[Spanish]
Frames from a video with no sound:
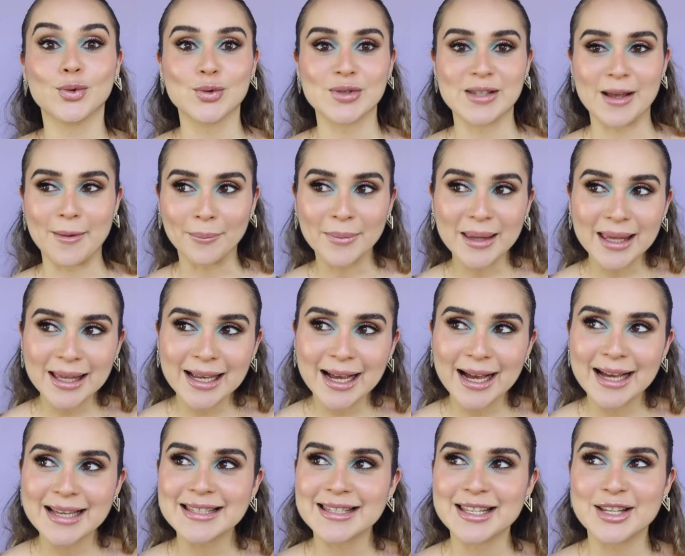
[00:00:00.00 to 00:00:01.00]
tus
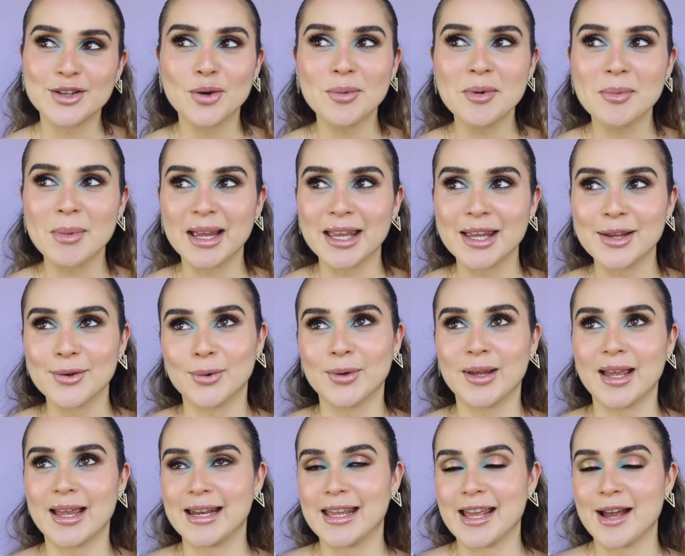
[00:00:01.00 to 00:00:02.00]
amigas y yo me imagino
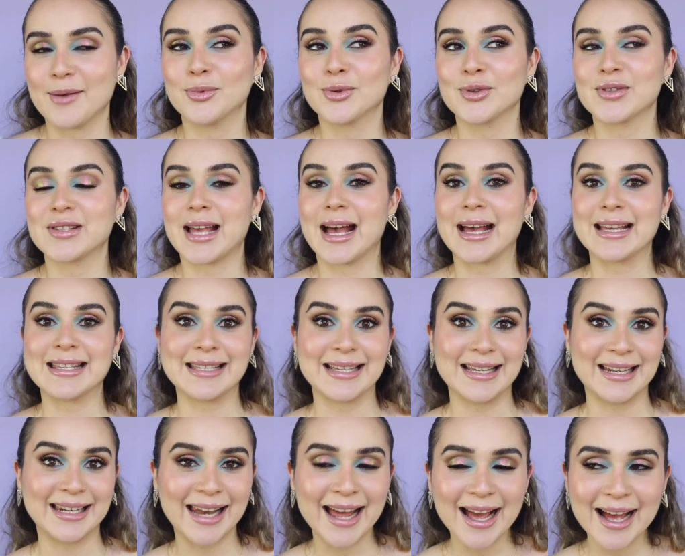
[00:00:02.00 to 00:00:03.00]
que iríamos a
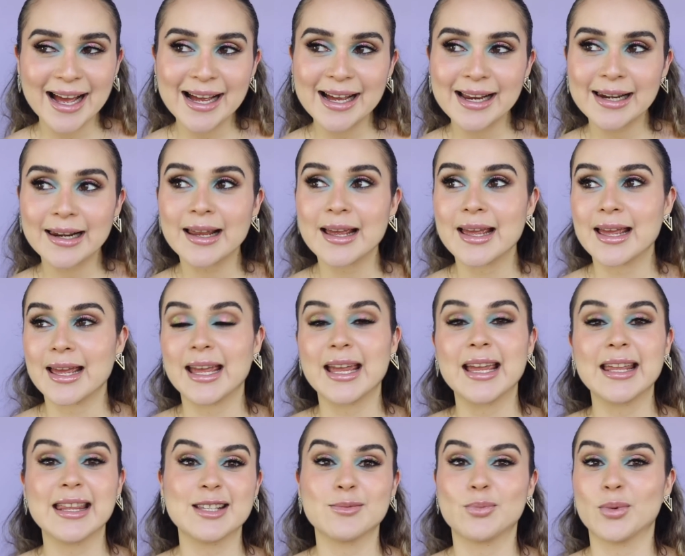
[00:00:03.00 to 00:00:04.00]
cenar
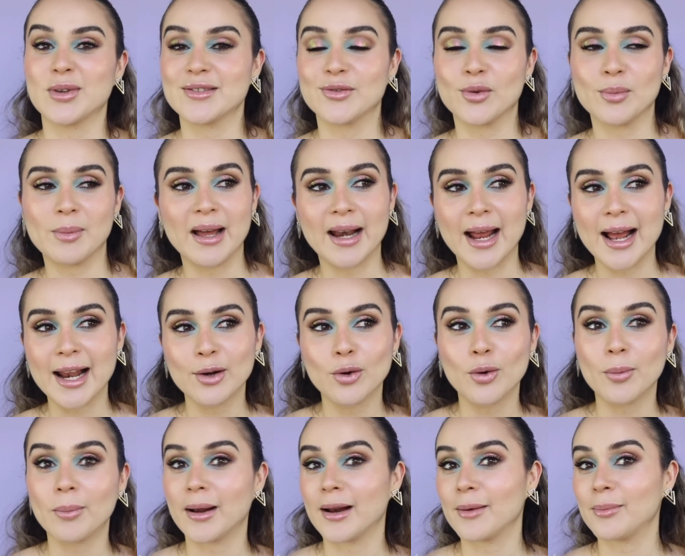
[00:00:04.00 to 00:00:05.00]
y después tomar algo
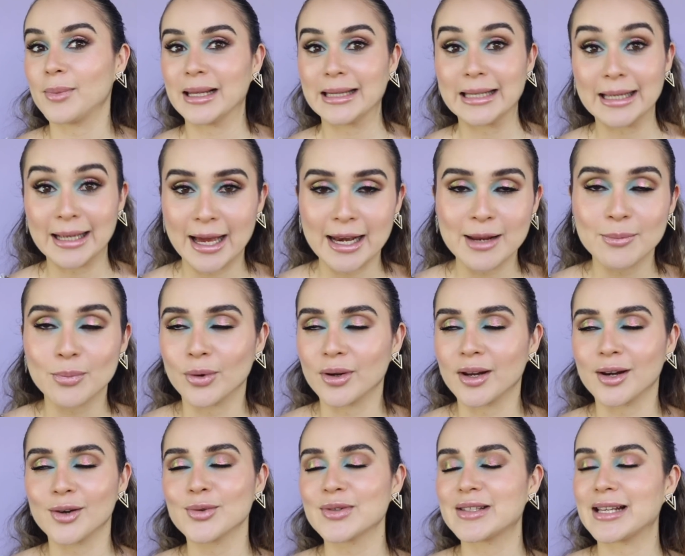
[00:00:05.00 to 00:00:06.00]
para platicar y
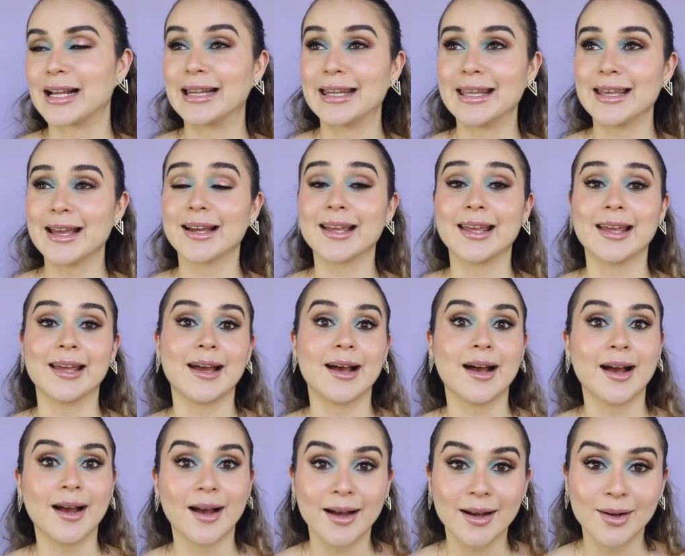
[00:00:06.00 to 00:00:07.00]
ponernos al día que,
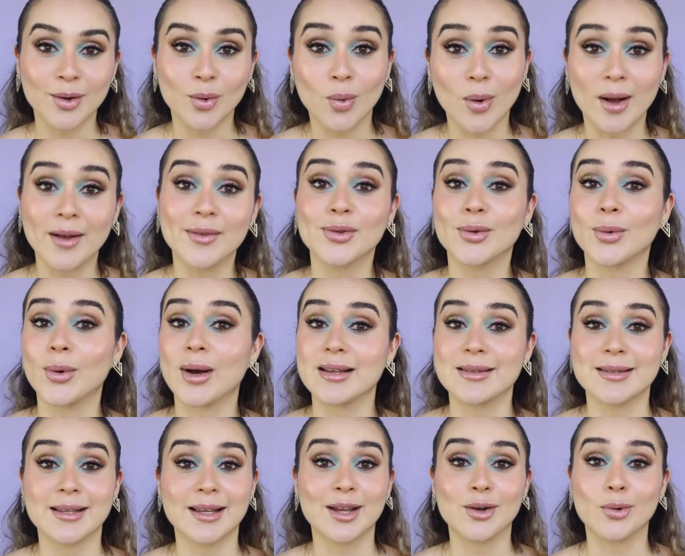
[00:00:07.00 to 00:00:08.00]
ah, cuánto
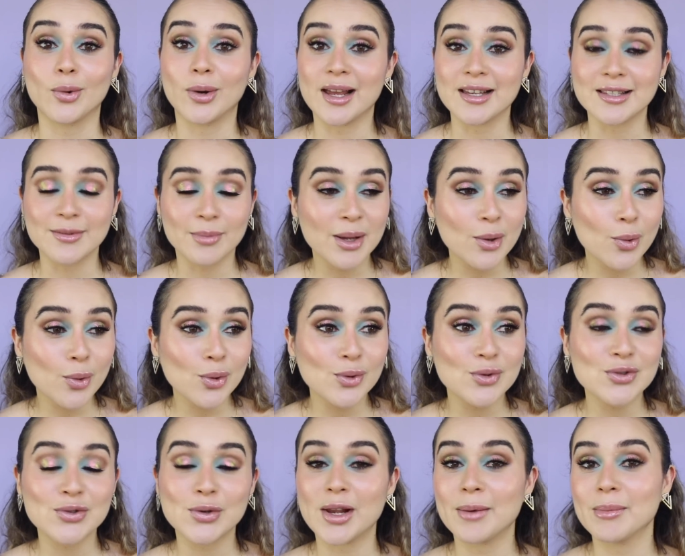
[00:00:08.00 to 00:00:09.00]
hace que no las veo, no
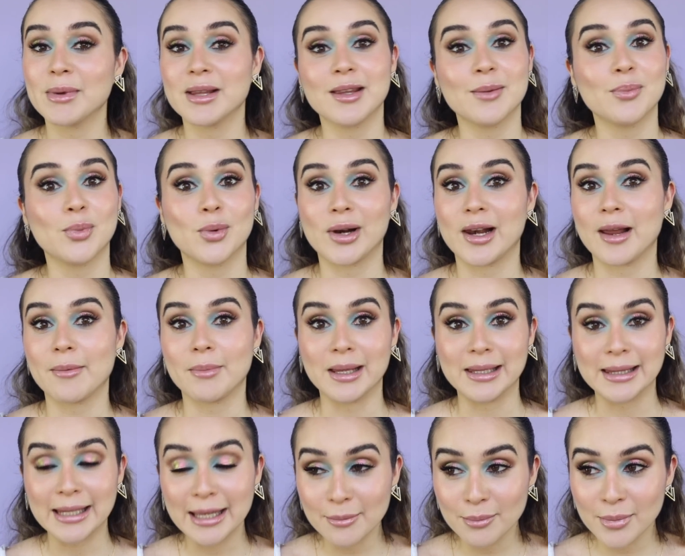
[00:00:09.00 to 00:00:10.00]
solamente por la
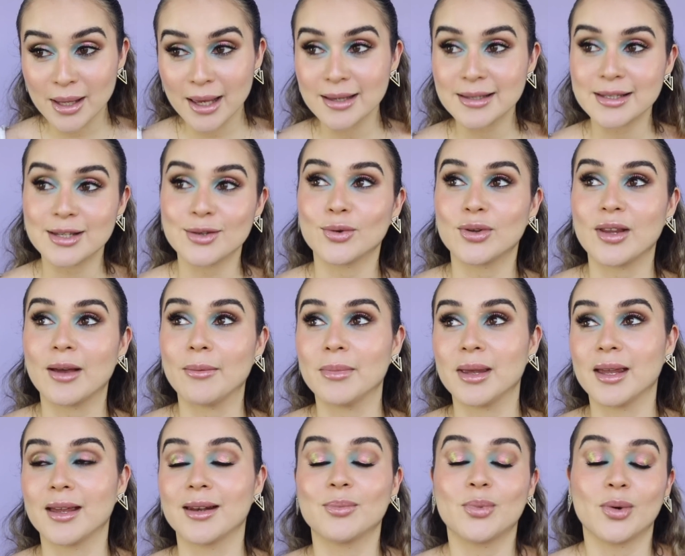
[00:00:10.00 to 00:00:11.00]
pandemia, sino
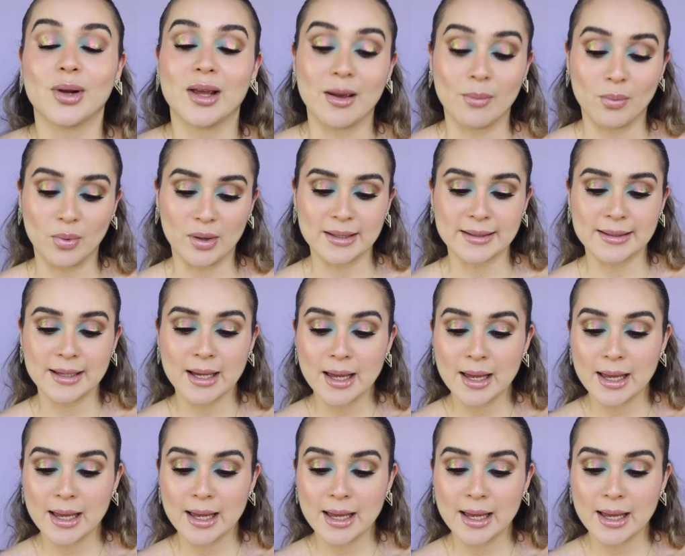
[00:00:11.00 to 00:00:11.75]
también porque pues